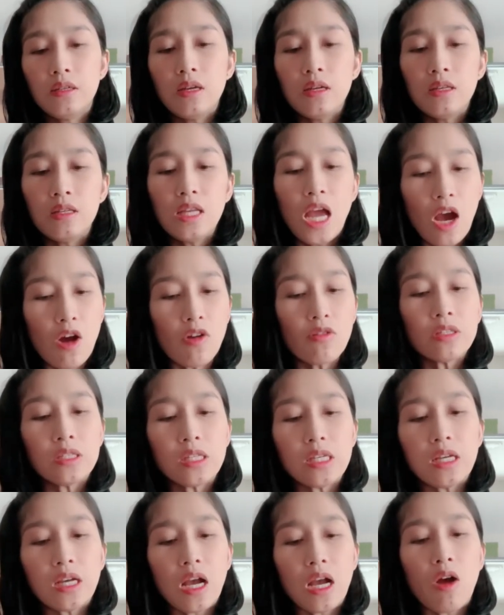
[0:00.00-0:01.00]
นี่เอาจ
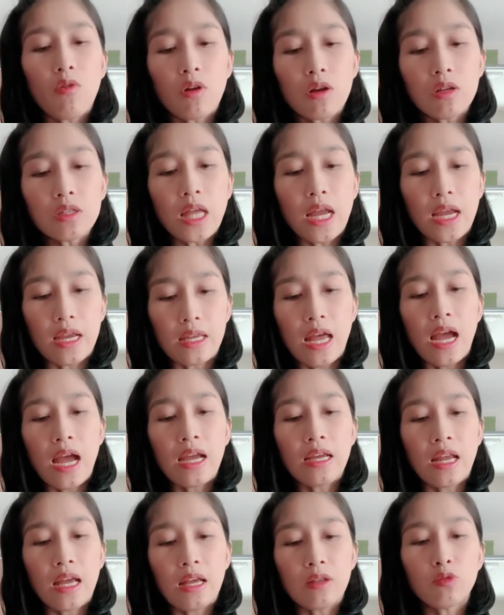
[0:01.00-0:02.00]
ริงเขาก็ใส่ได้
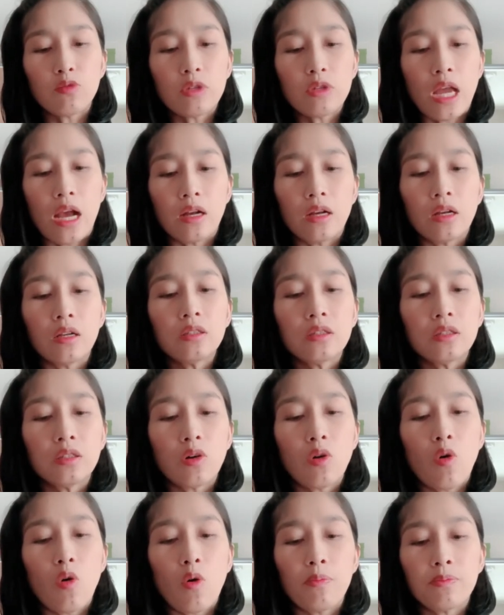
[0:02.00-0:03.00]
นะ ทุกอย่างก็คือ
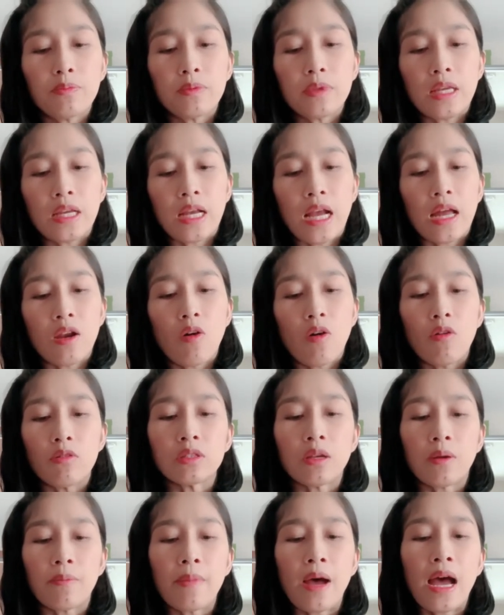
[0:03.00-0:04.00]
ครบในการออก
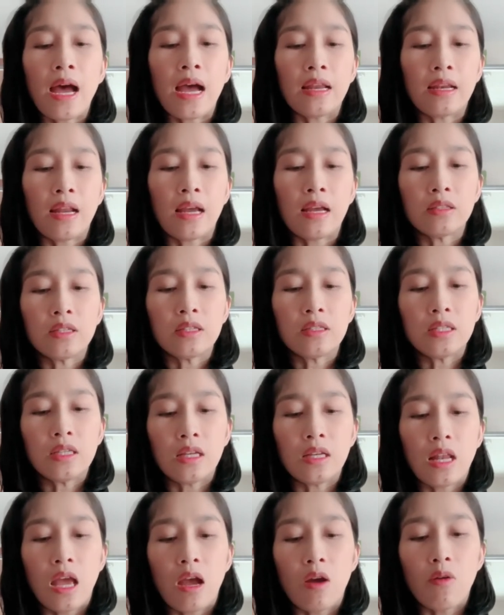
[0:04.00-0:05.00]
จากบ้านนะ จริ
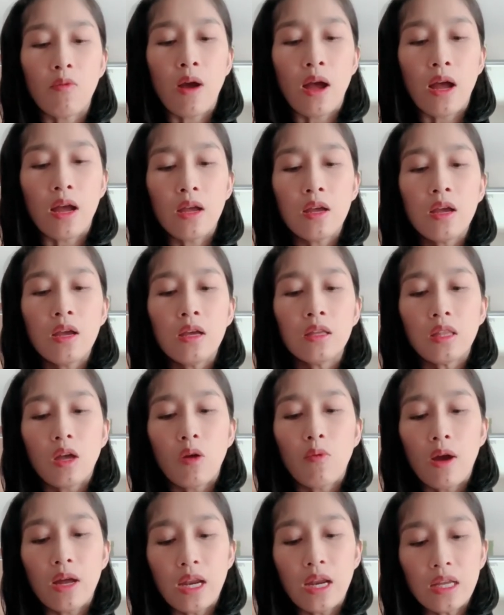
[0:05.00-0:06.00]
งๆ แล้วอะแต่
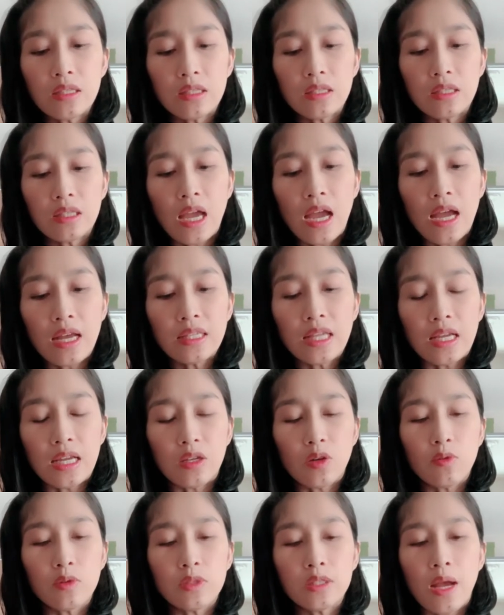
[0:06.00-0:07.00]
ว่าถ้าถ้าใส่
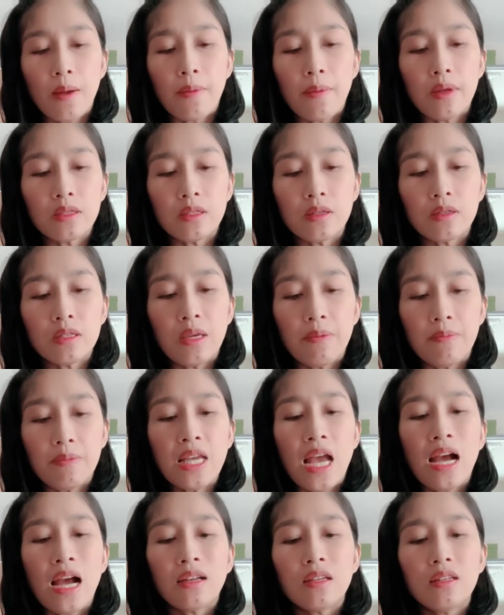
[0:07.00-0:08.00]
โทรศัพท์อะจะหยิบ
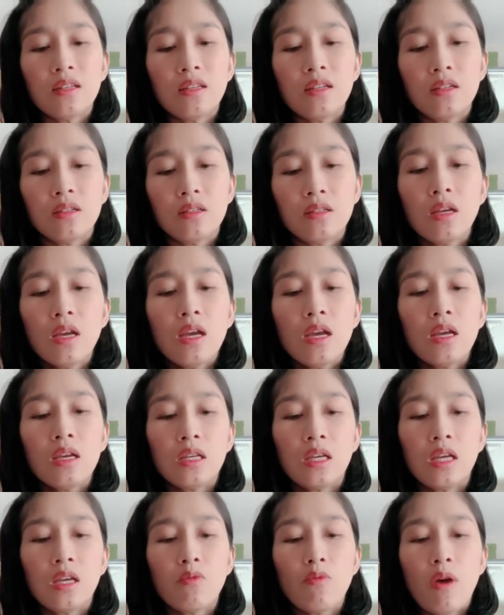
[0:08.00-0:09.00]
ยากนิดนึง
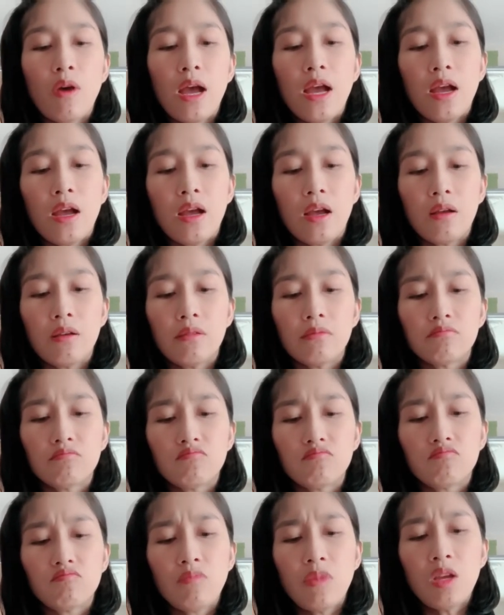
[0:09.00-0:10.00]
คิดว่า
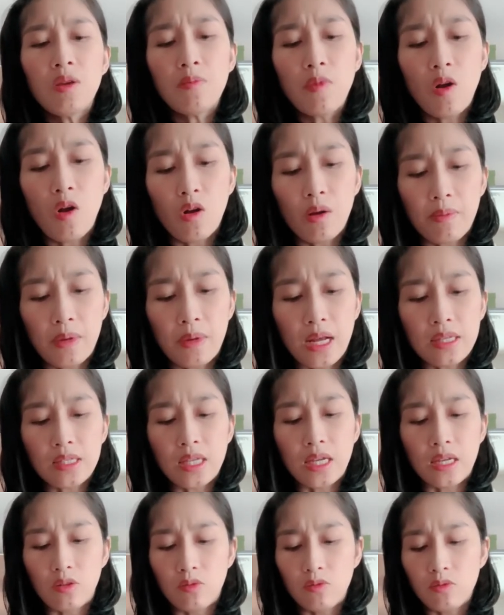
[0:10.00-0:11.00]
ไม่เหมาะกับการ
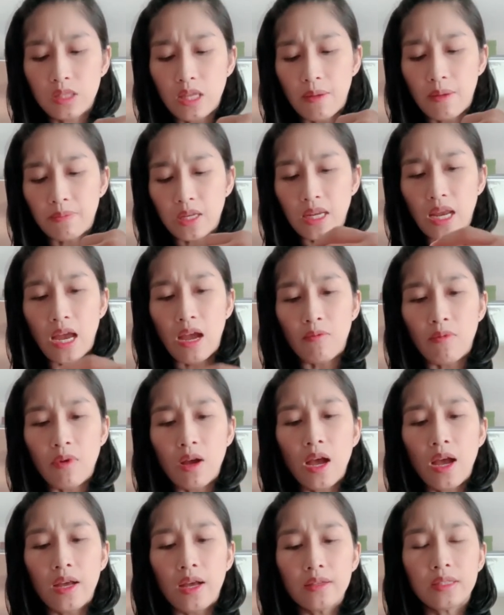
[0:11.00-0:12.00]
ใส่โทรศัพท์แต่ถาม
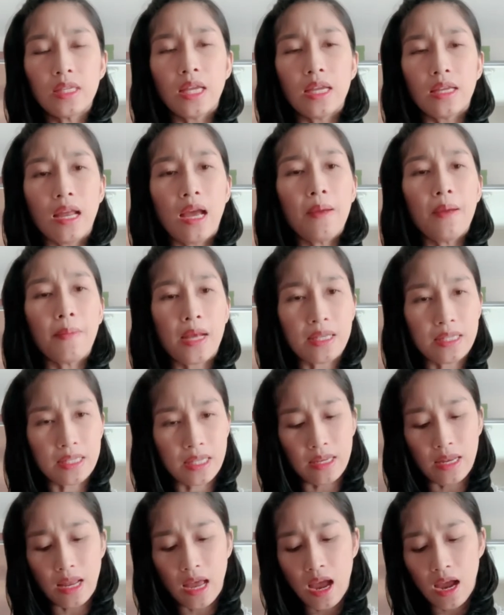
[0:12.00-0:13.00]
ว่าใส่ได้ไหม
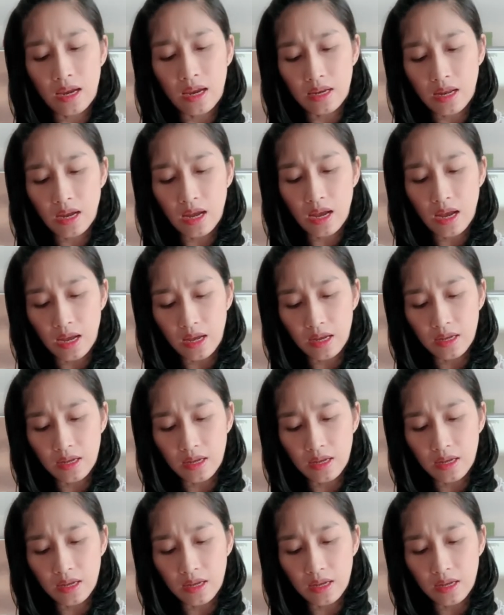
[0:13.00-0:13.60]
ใส่ได้นะคะ